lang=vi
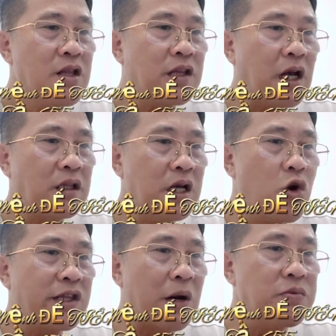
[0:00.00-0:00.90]
Thần tử
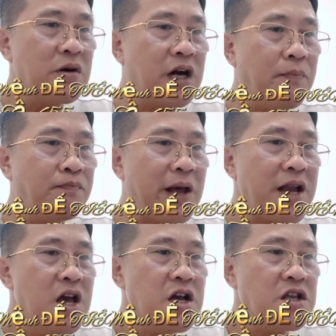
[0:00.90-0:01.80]
hồn tộc gầm thét,
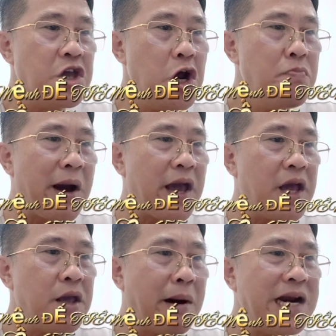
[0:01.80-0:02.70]
giữa lông
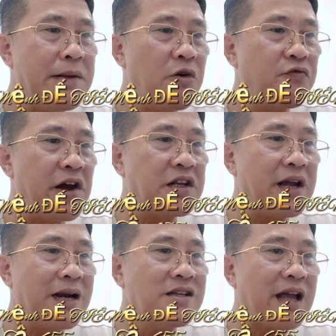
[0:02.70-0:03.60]
mày bắn ra một vệt
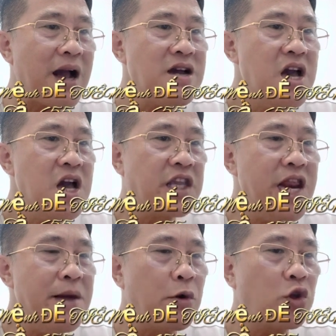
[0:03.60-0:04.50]
ánh sáng,
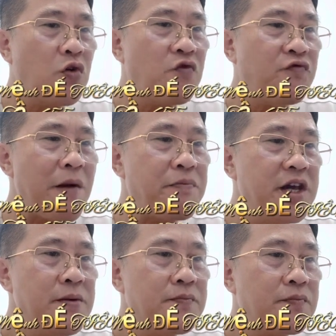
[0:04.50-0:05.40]
chính là một tôn pháp khí.